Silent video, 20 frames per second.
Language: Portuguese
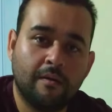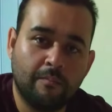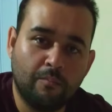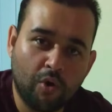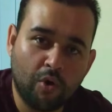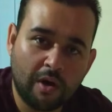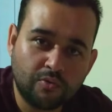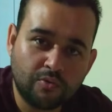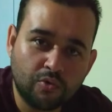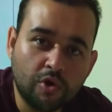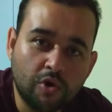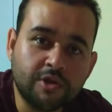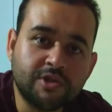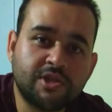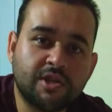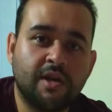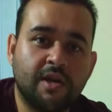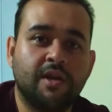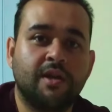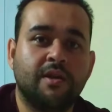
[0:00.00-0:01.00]
Boa
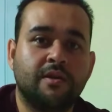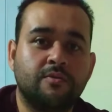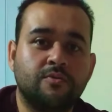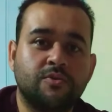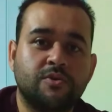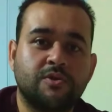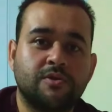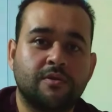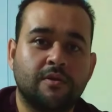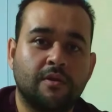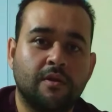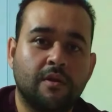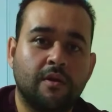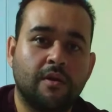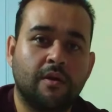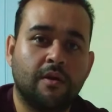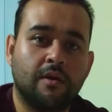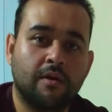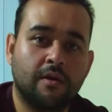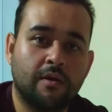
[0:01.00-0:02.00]
noite, queridos.
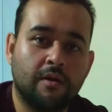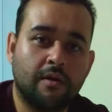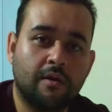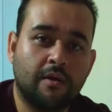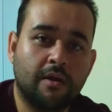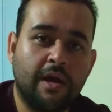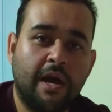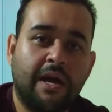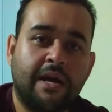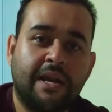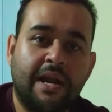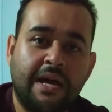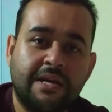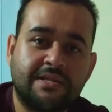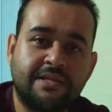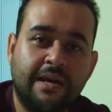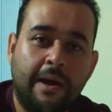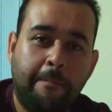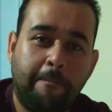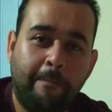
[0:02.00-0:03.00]
Que a
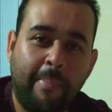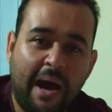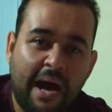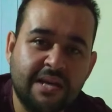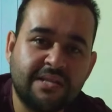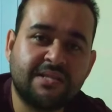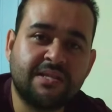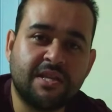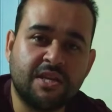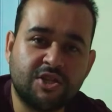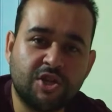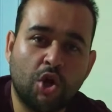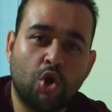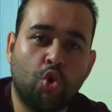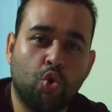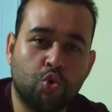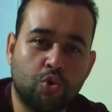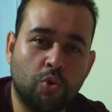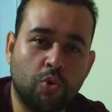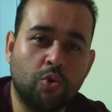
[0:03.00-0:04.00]
graça e a paz seja
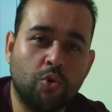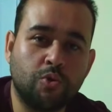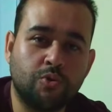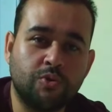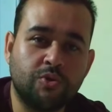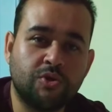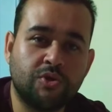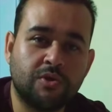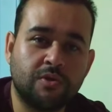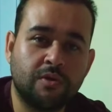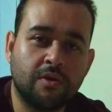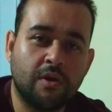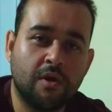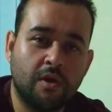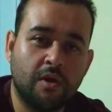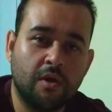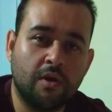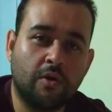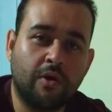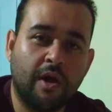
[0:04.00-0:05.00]
com todos.
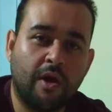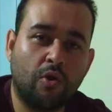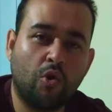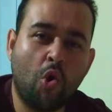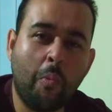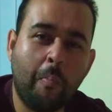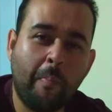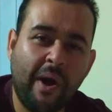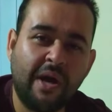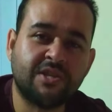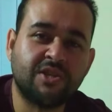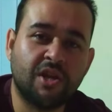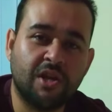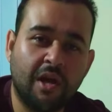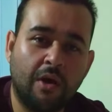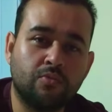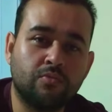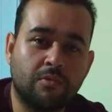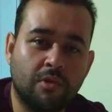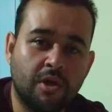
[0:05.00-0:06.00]
Eu quero
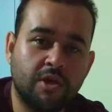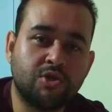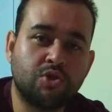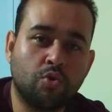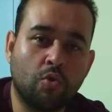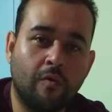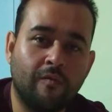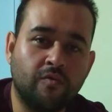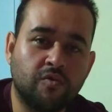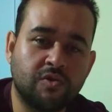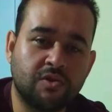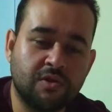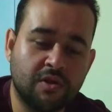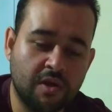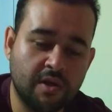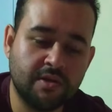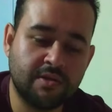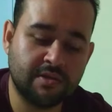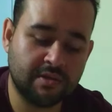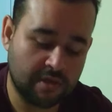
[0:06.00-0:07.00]
compartilhar um texto com
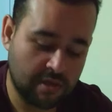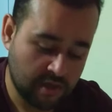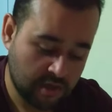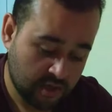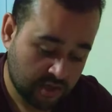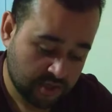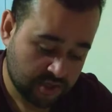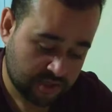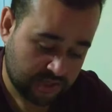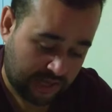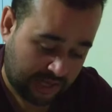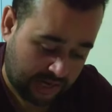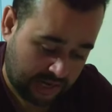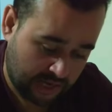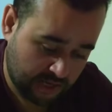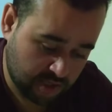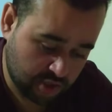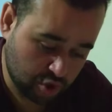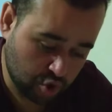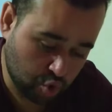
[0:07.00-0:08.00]
vocês. Está
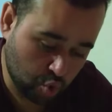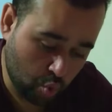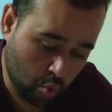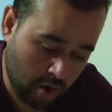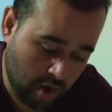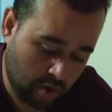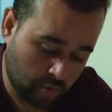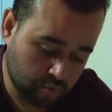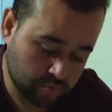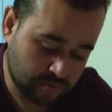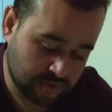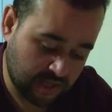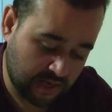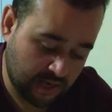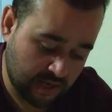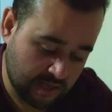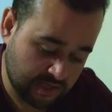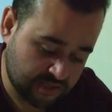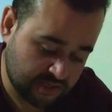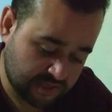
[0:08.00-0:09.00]
lá em João
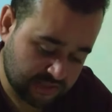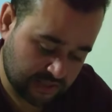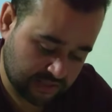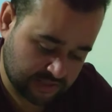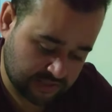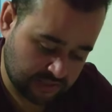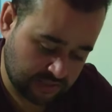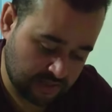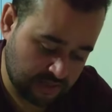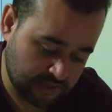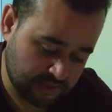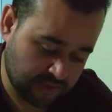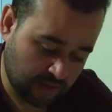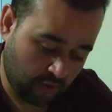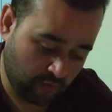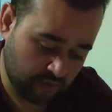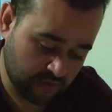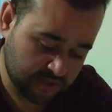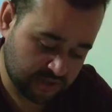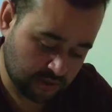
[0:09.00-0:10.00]
3:16. É
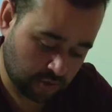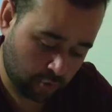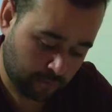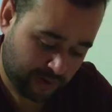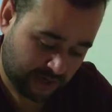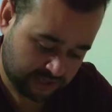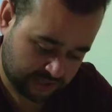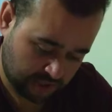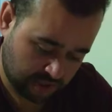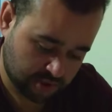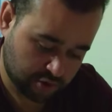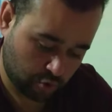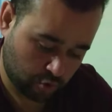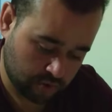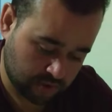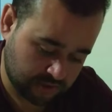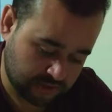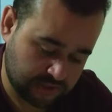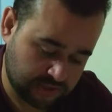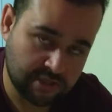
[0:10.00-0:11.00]
um versículo bastante
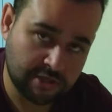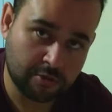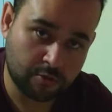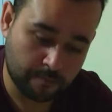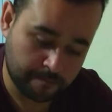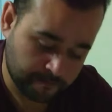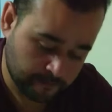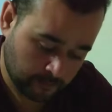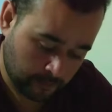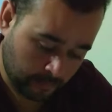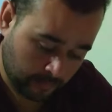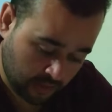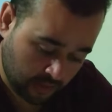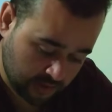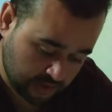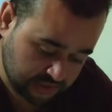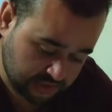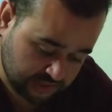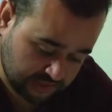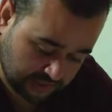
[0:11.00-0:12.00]
conhecido
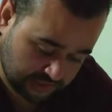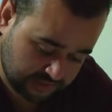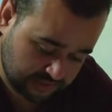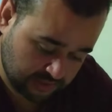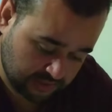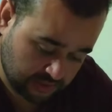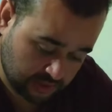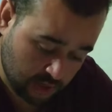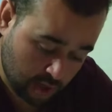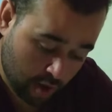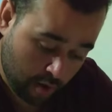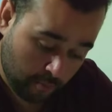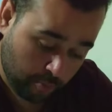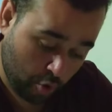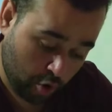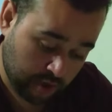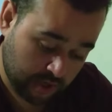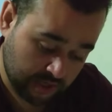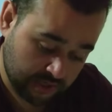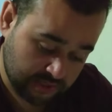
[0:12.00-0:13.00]
que diz assim:
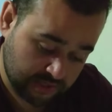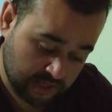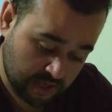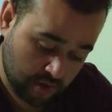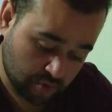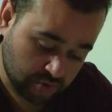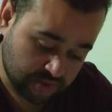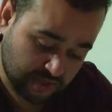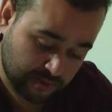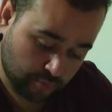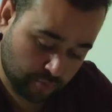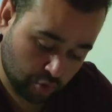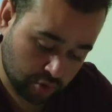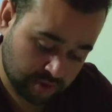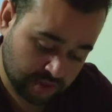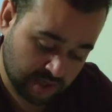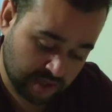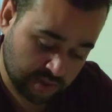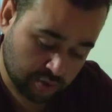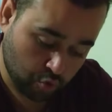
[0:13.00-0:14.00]
"Porque Deus
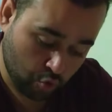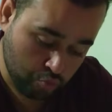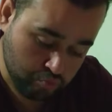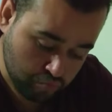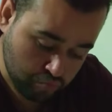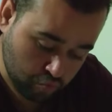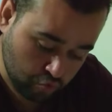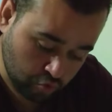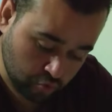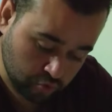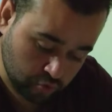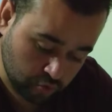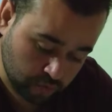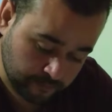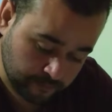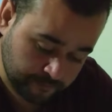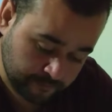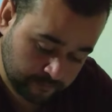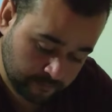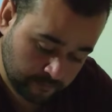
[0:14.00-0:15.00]
amou tanto o
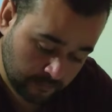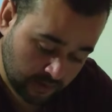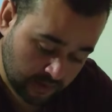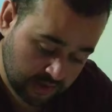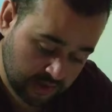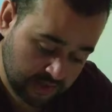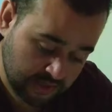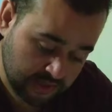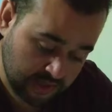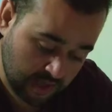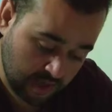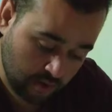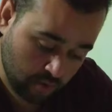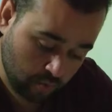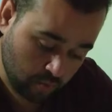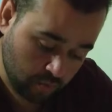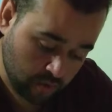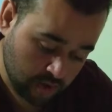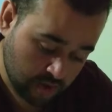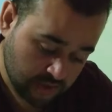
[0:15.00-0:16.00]
mundo que
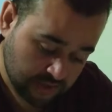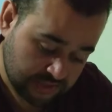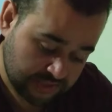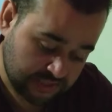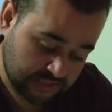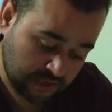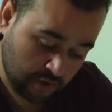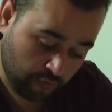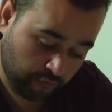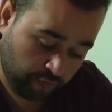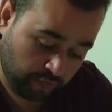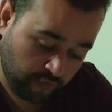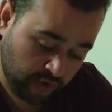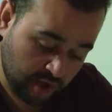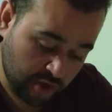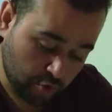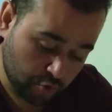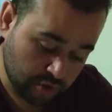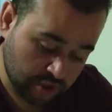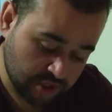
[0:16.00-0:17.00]
deu seu
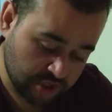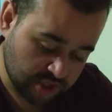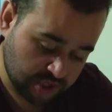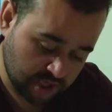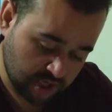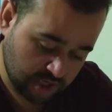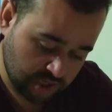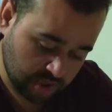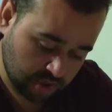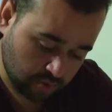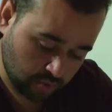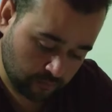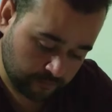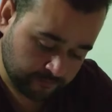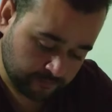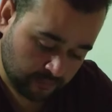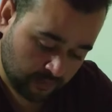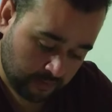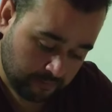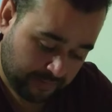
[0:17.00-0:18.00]
filho unigênito
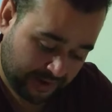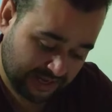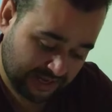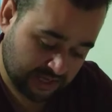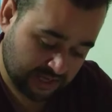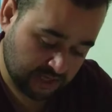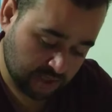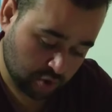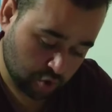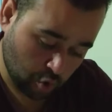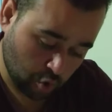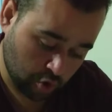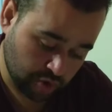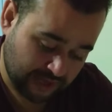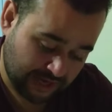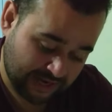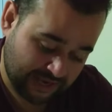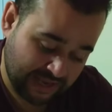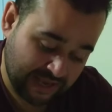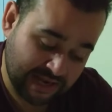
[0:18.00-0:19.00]
para que todo
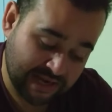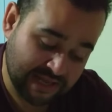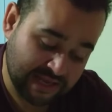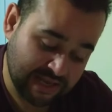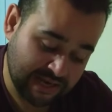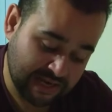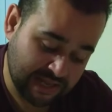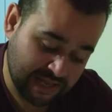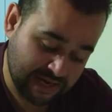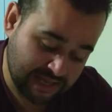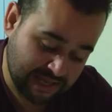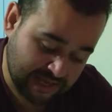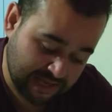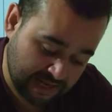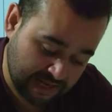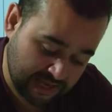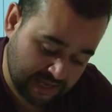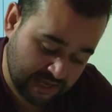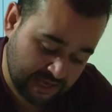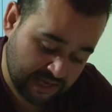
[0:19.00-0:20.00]
aquele que nele
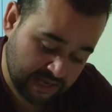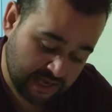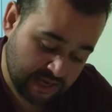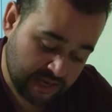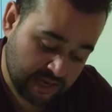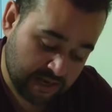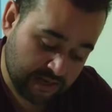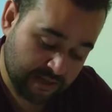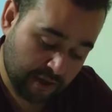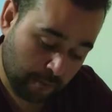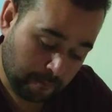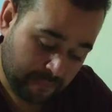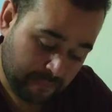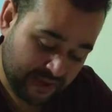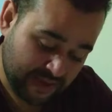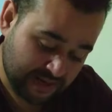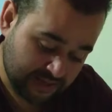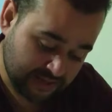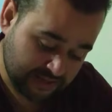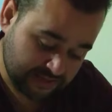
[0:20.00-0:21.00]
crê não
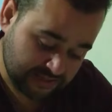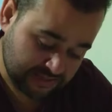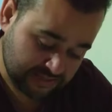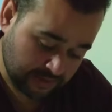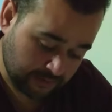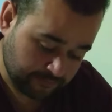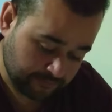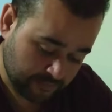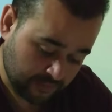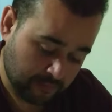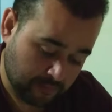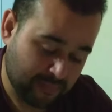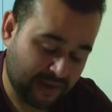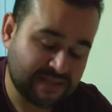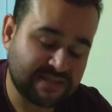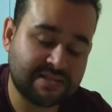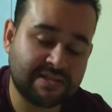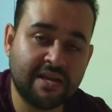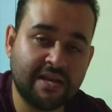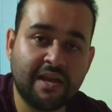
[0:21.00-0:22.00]
pereça,
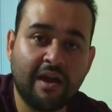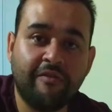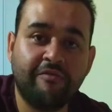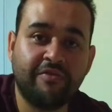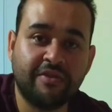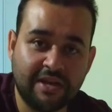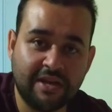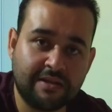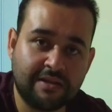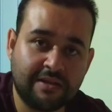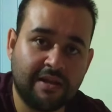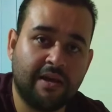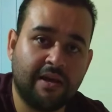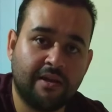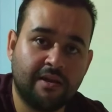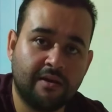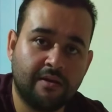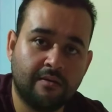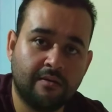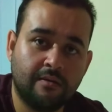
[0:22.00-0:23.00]
mas tenha a vida
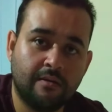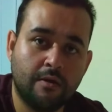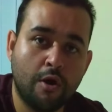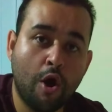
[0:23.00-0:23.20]
eterna."